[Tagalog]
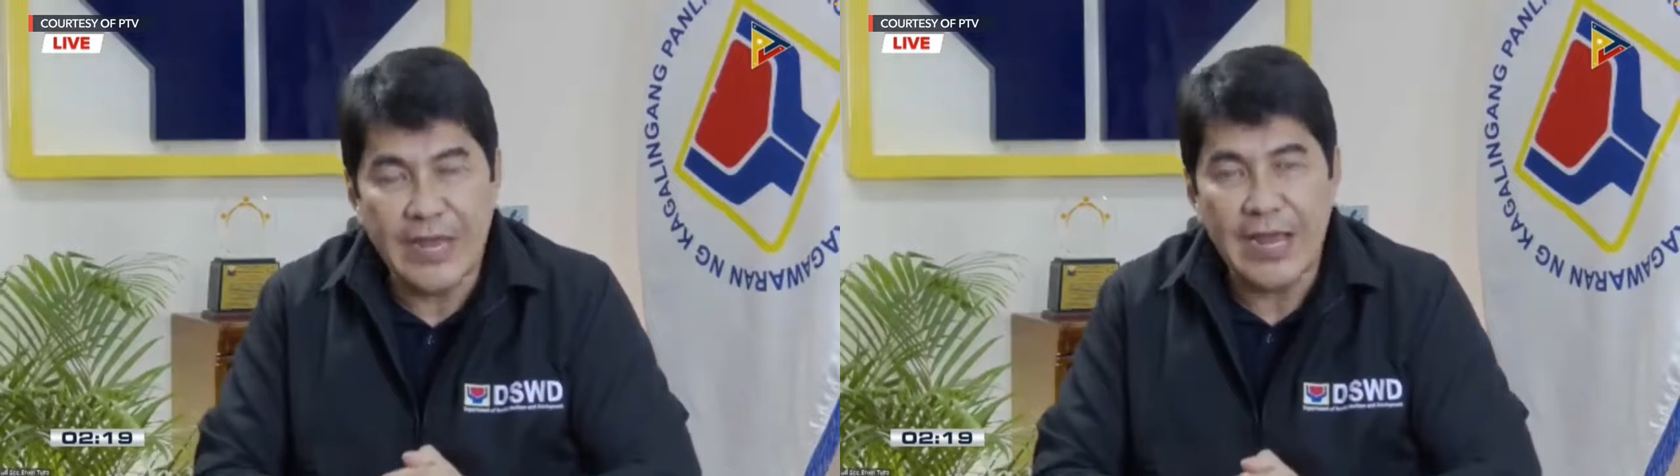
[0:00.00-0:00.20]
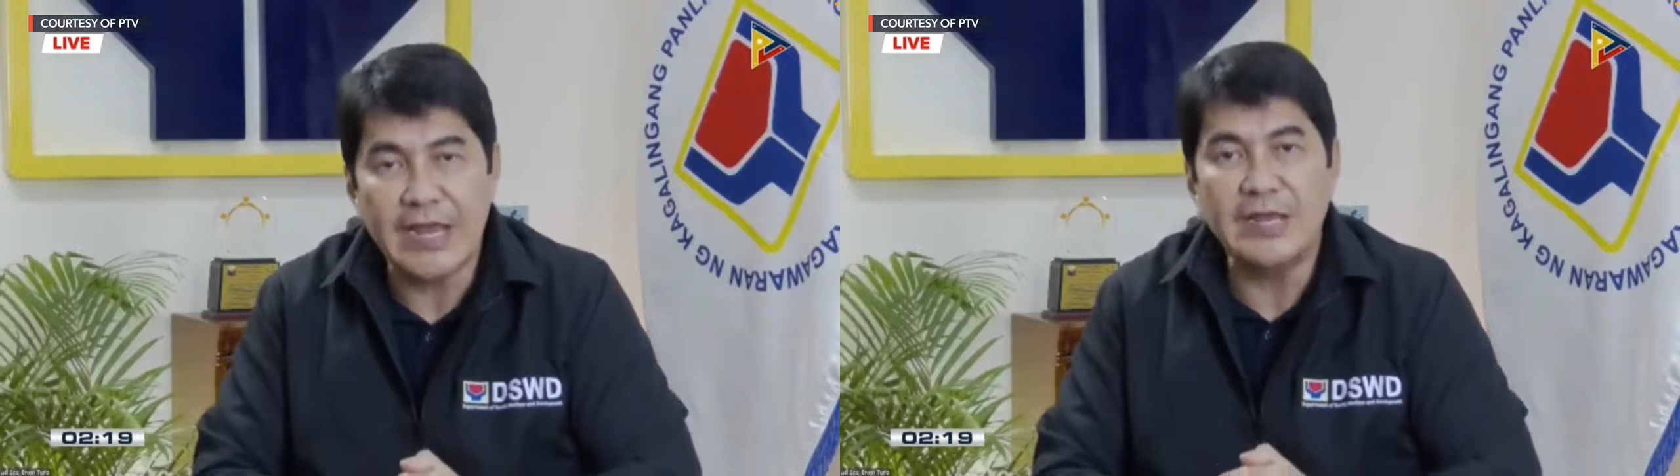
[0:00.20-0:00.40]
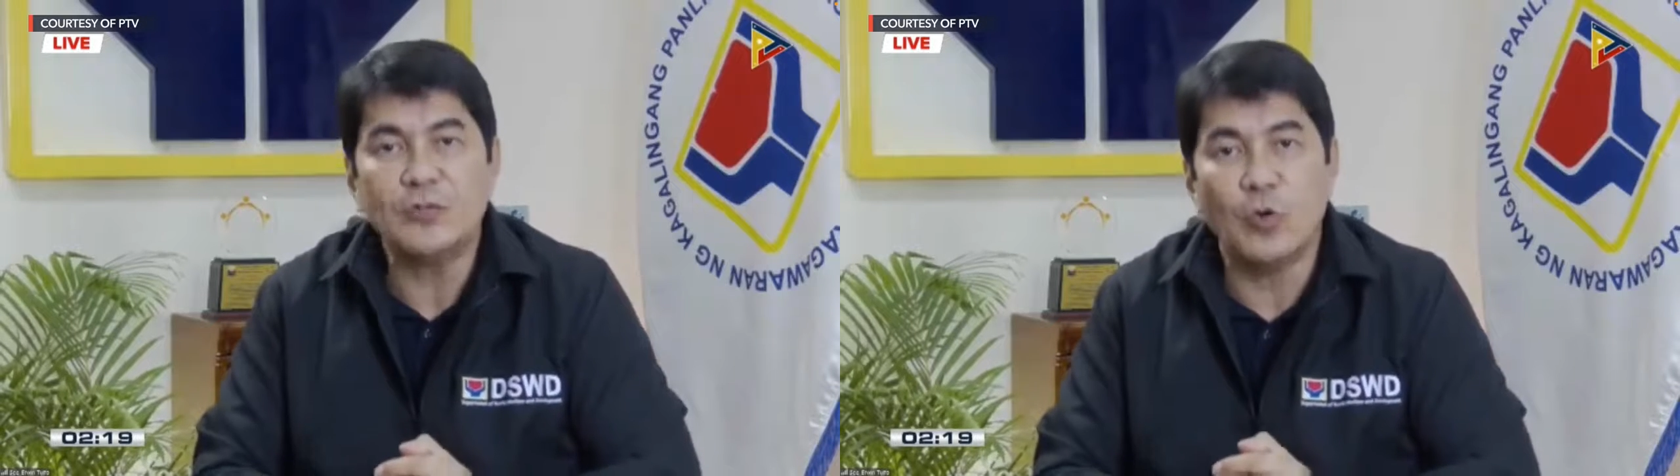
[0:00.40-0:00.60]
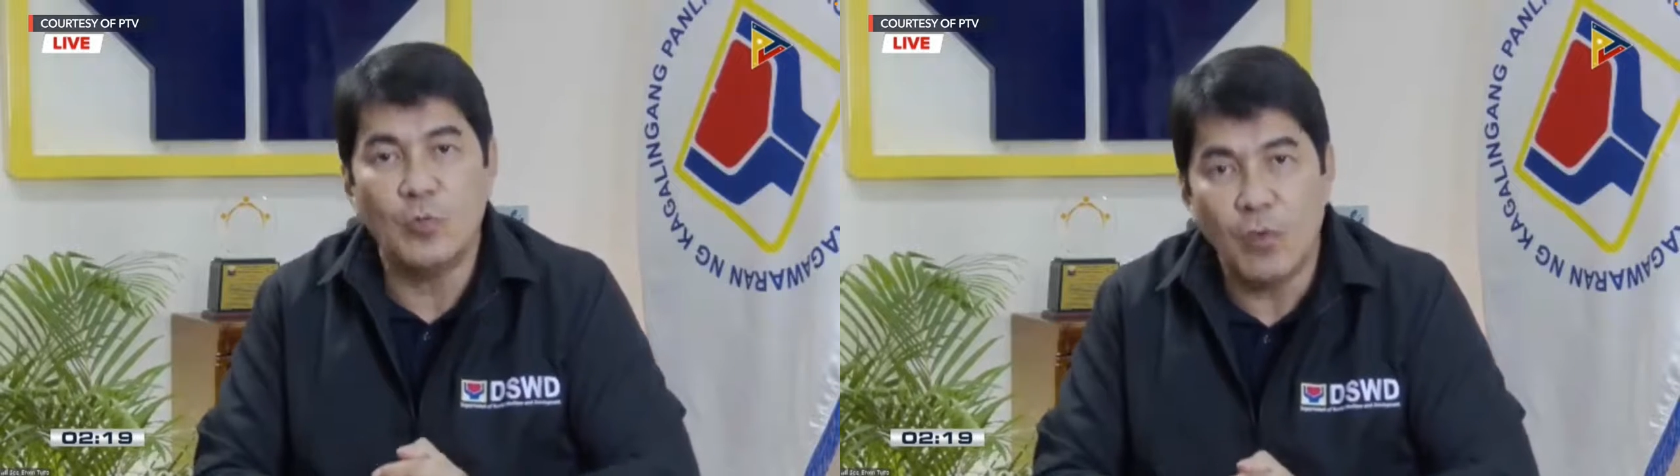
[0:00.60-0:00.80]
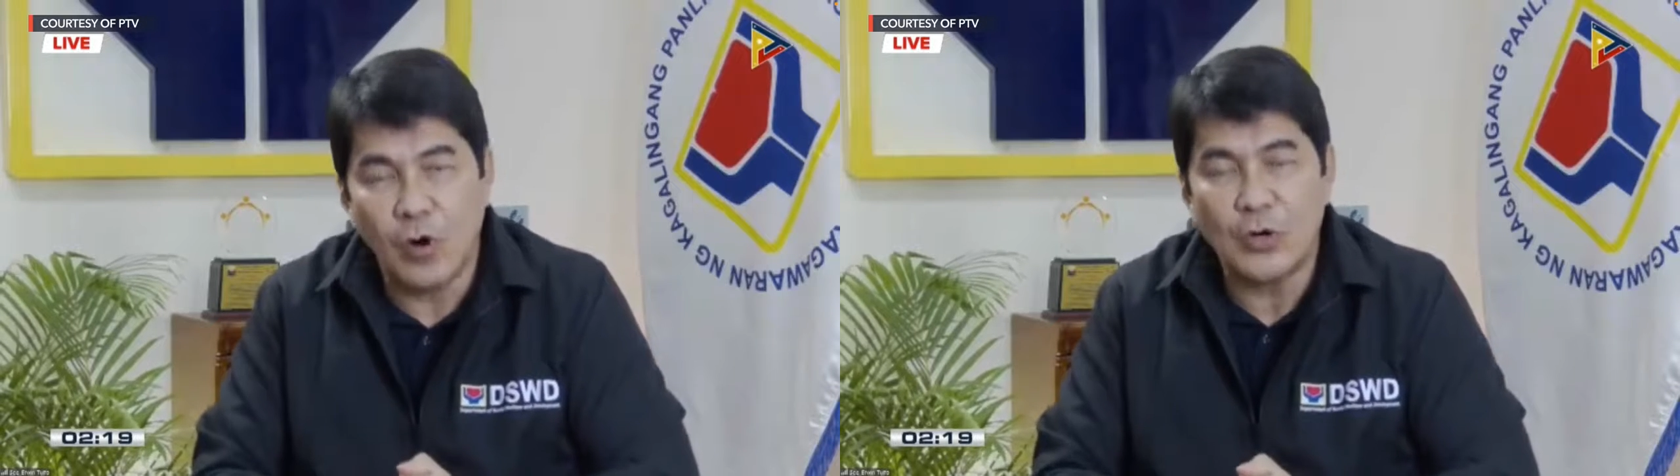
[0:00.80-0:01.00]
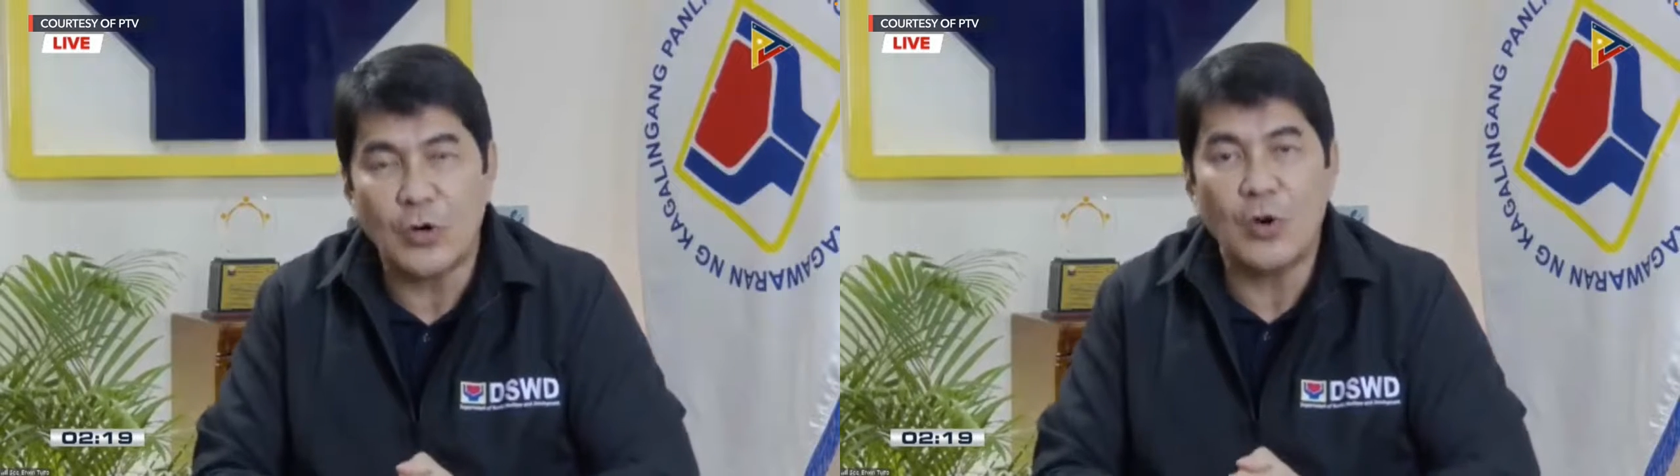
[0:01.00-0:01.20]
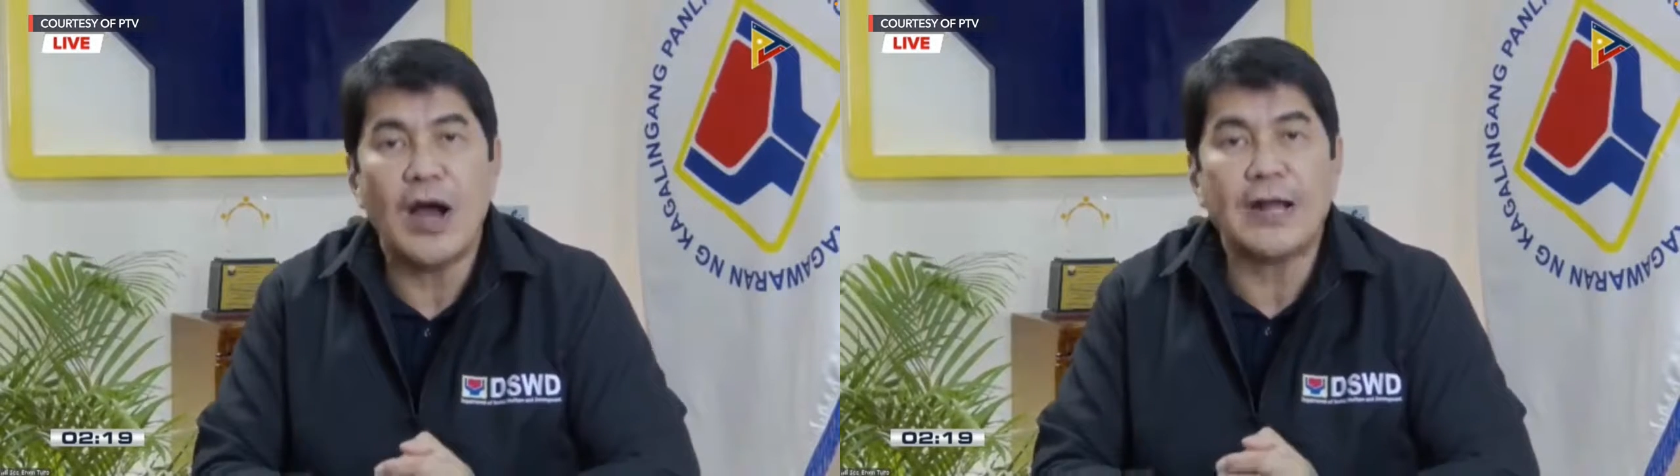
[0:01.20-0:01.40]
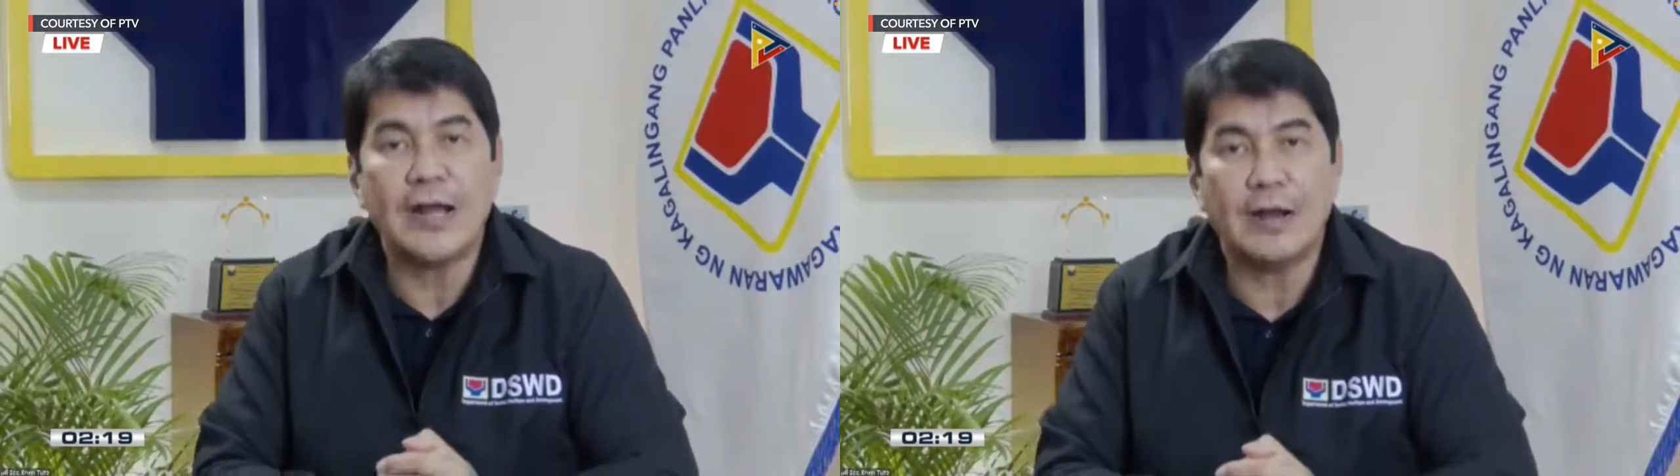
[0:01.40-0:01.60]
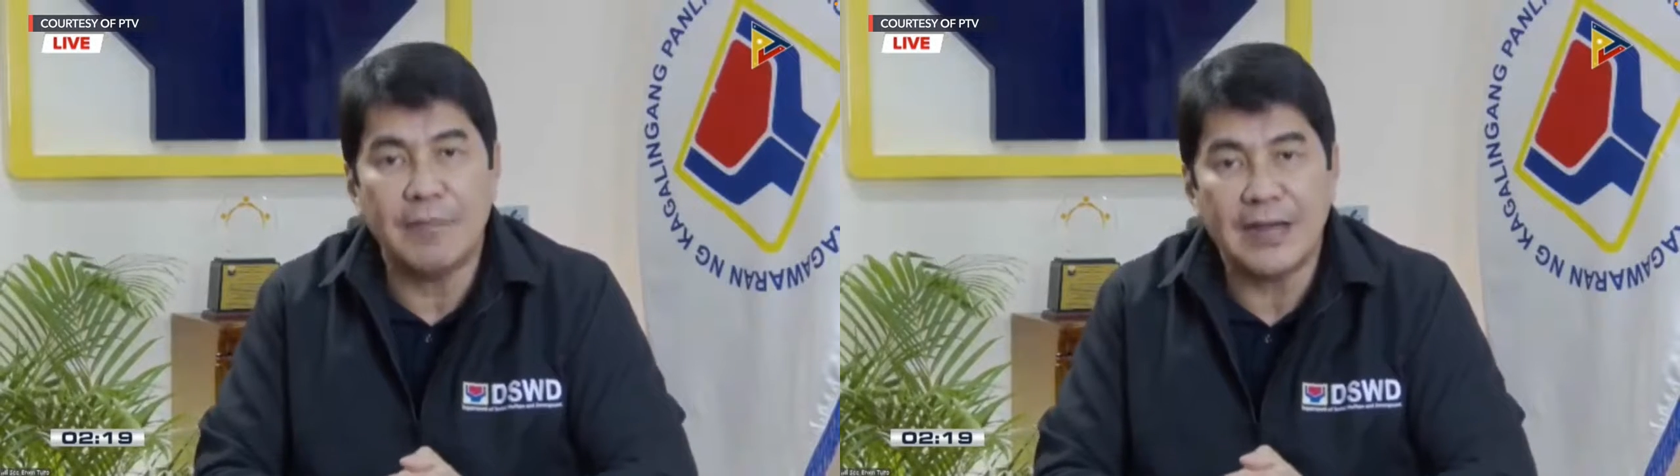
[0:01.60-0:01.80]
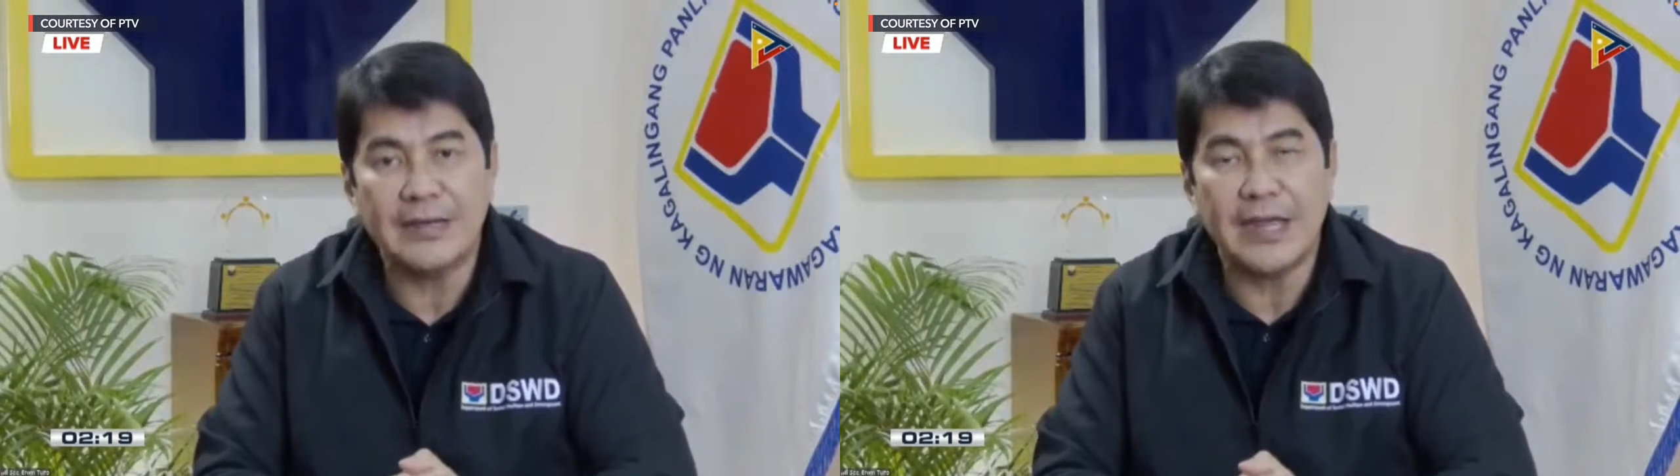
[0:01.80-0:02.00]
today, tomorrow,
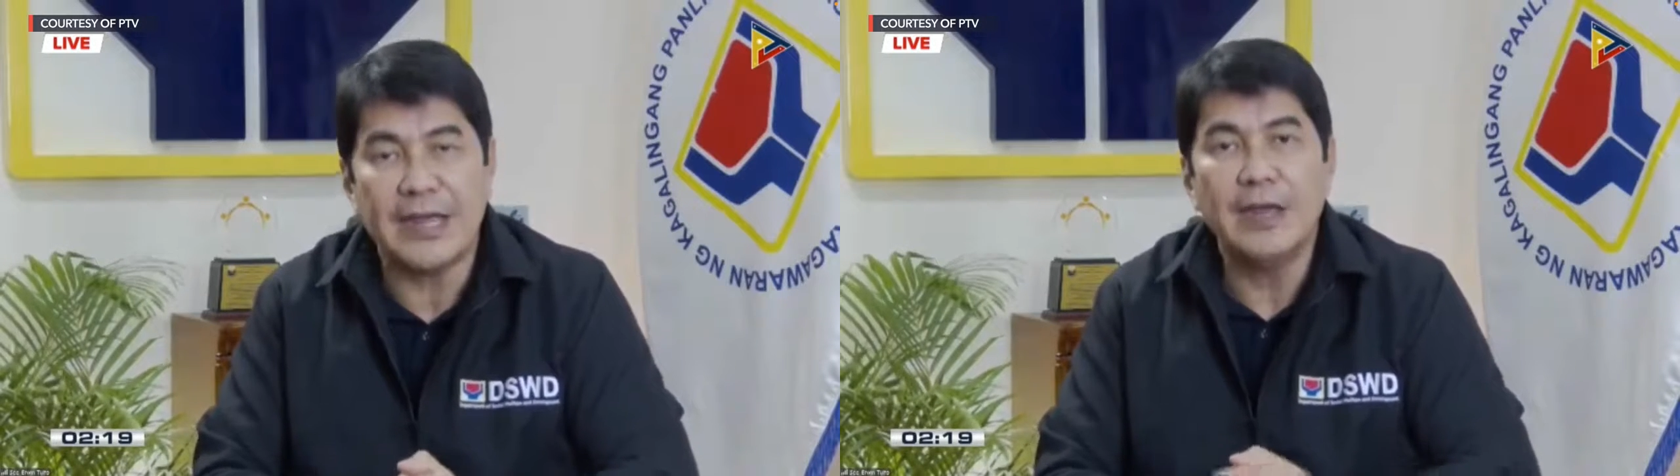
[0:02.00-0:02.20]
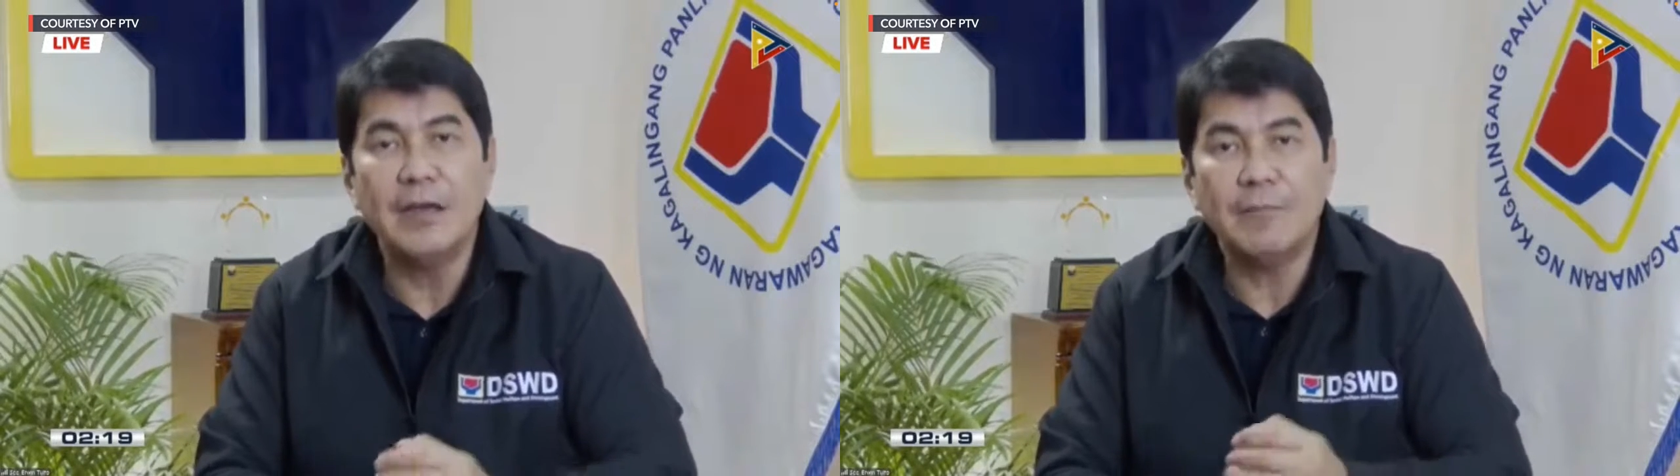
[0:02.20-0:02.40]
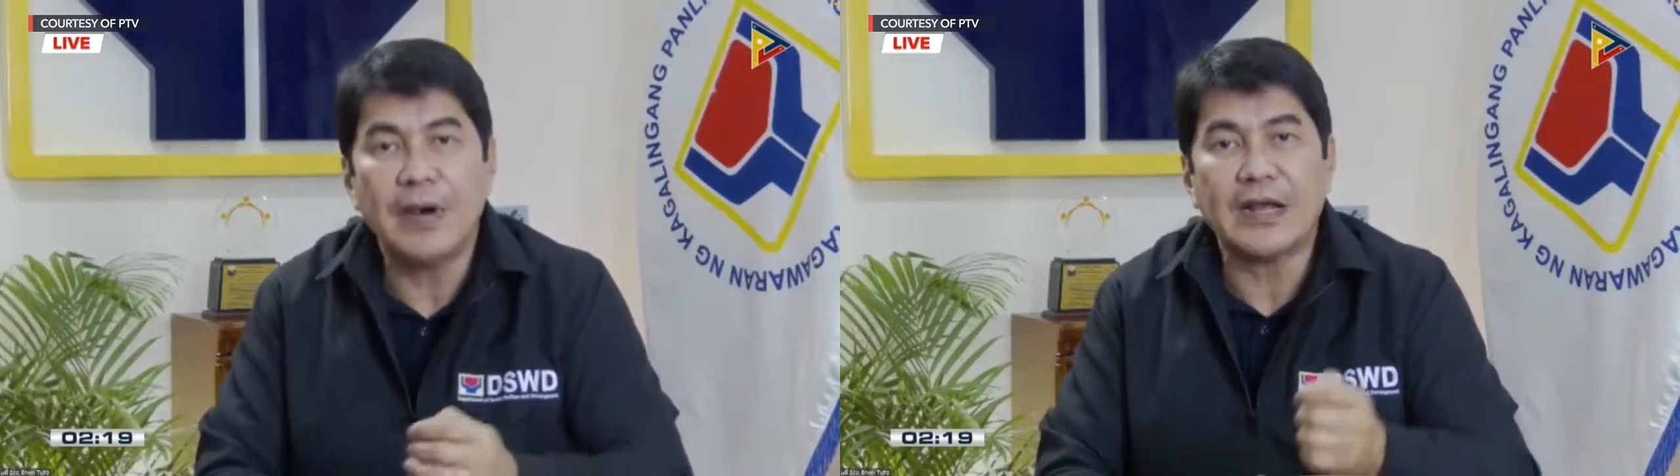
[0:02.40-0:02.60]
hanggang Monday,